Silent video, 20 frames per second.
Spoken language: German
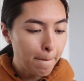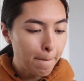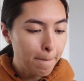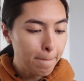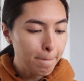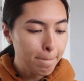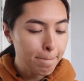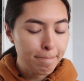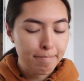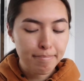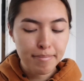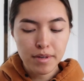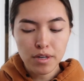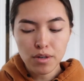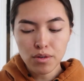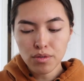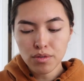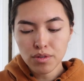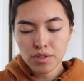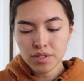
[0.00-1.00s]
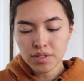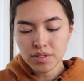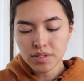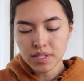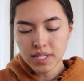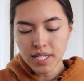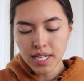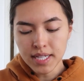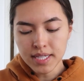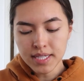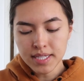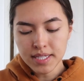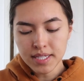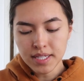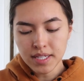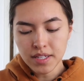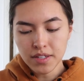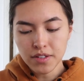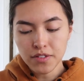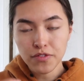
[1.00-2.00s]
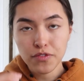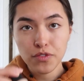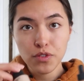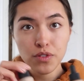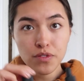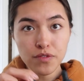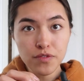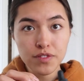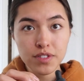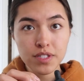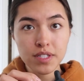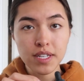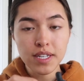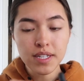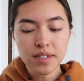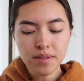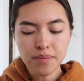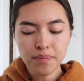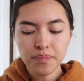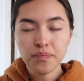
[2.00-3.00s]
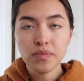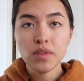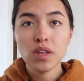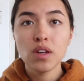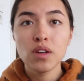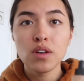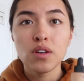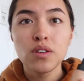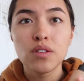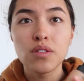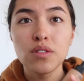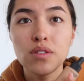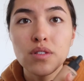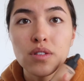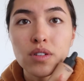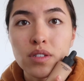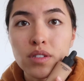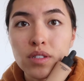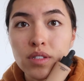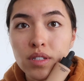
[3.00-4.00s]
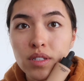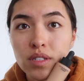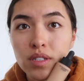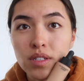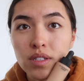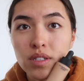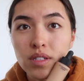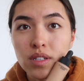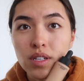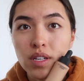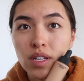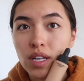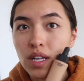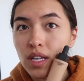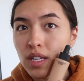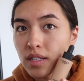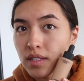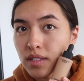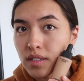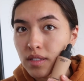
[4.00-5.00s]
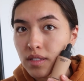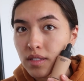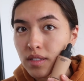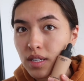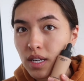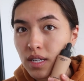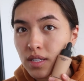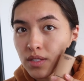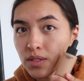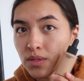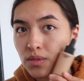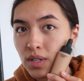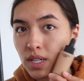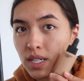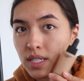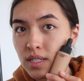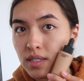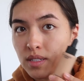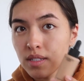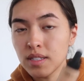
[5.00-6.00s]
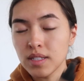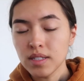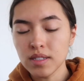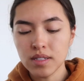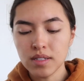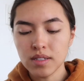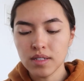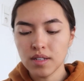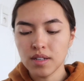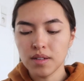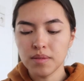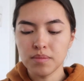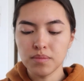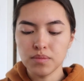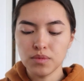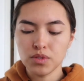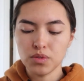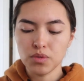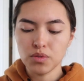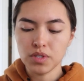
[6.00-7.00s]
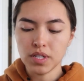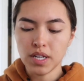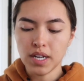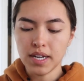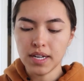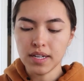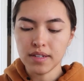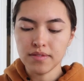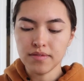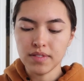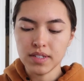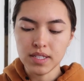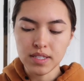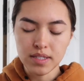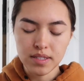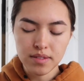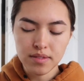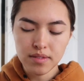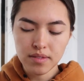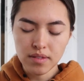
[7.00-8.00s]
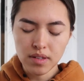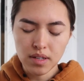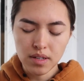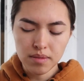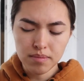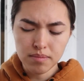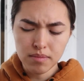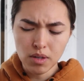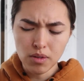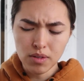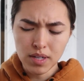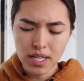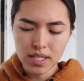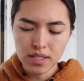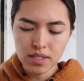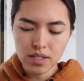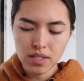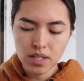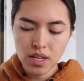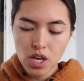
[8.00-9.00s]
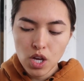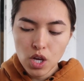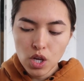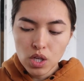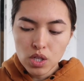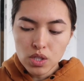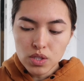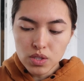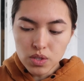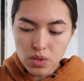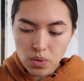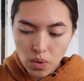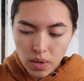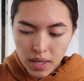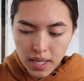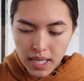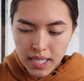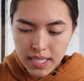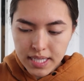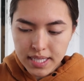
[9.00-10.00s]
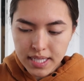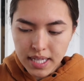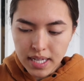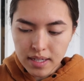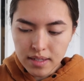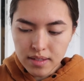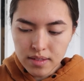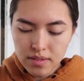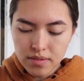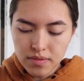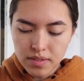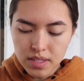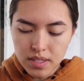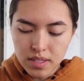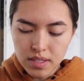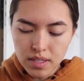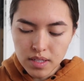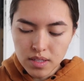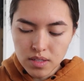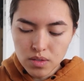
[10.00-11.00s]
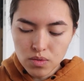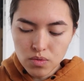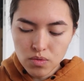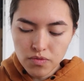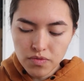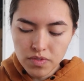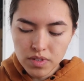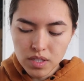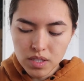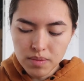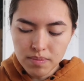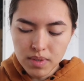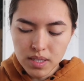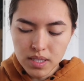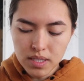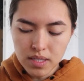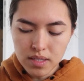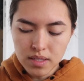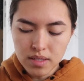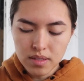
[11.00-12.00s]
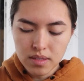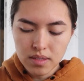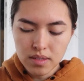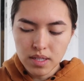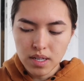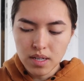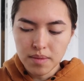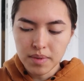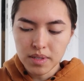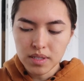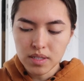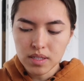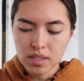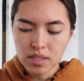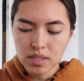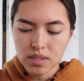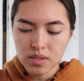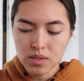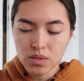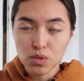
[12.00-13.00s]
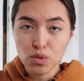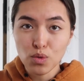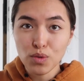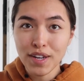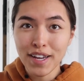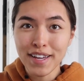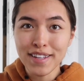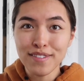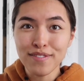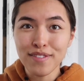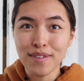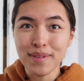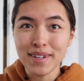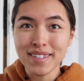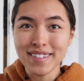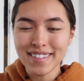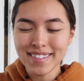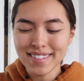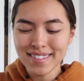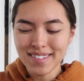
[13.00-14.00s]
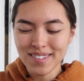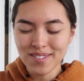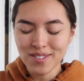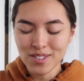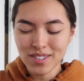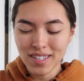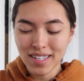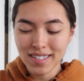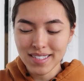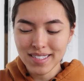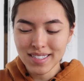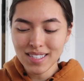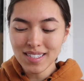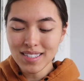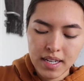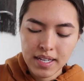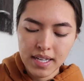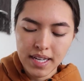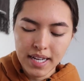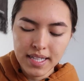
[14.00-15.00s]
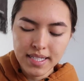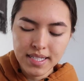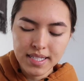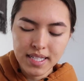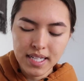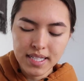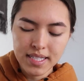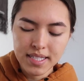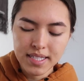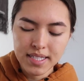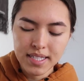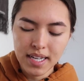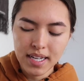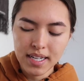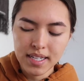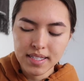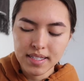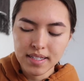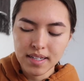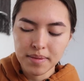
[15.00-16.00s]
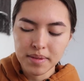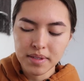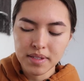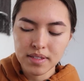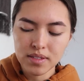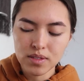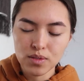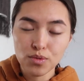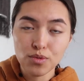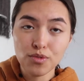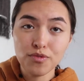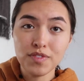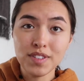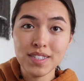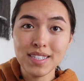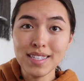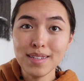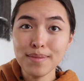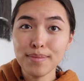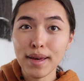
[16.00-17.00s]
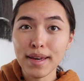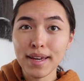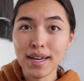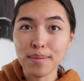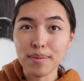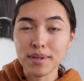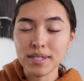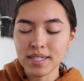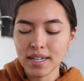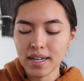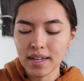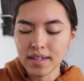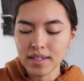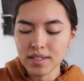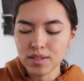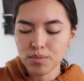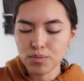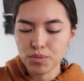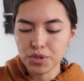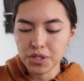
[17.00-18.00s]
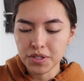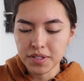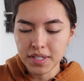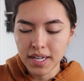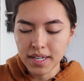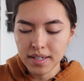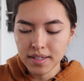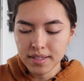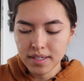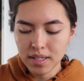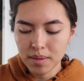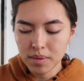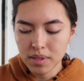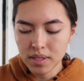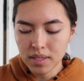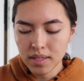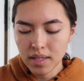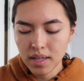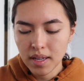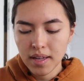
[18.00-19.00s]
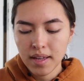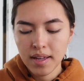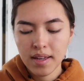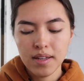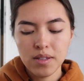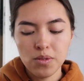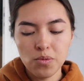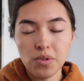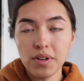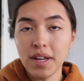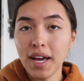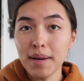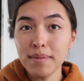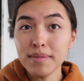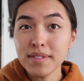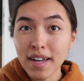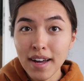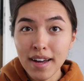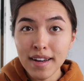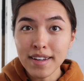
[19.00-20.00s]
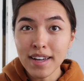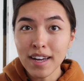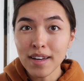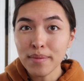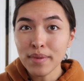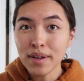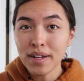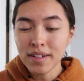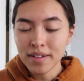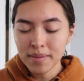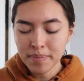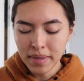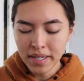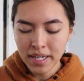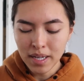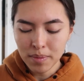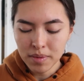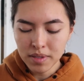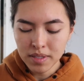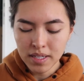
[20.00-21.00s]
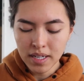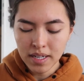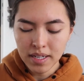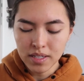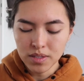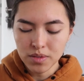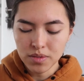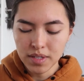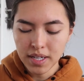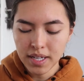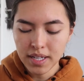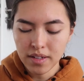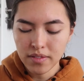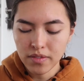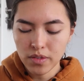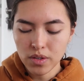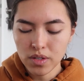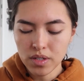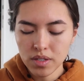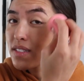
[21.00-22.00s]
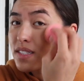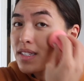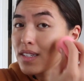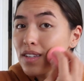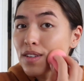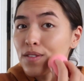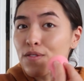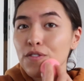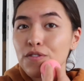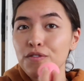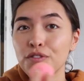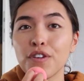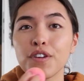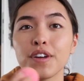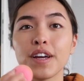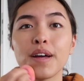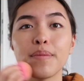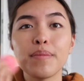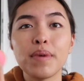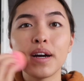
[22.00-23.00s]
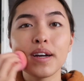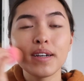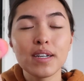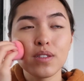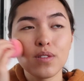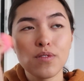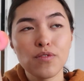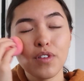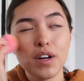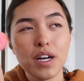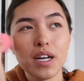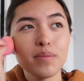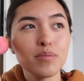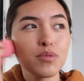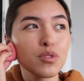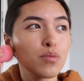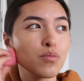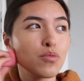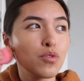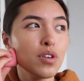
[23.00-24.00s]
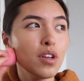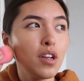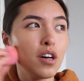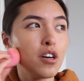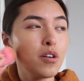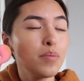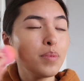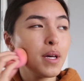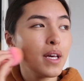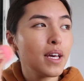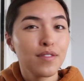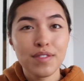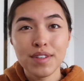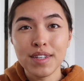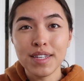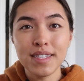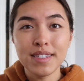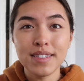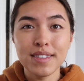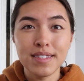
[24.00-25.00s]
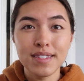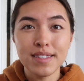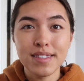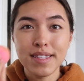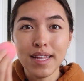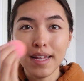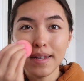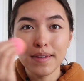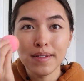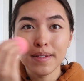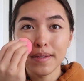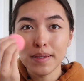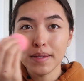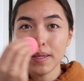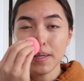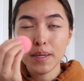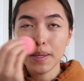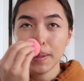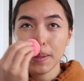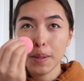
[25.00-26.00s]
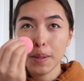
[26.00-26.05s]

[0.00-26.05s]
mh, mm, geholt und die NC15 und ich kann sogar die hier ähm, so tragen, weil die ist ähm, auch gar nicht so krass deckend, was ich ganz gut finde. Ich mag das ja immer nicht so gerne, wenn man das so stark sieht. In der ganzen letzten Zeit habe ich so gut wie nie Make-up getragen. Also in Buenos Aires habe ich nur an einem Tag einmal Make-up getragen, also in einer Woche. Was ich voll gerne mag, also vor allem so im Urlaub, finde ich, ist es dann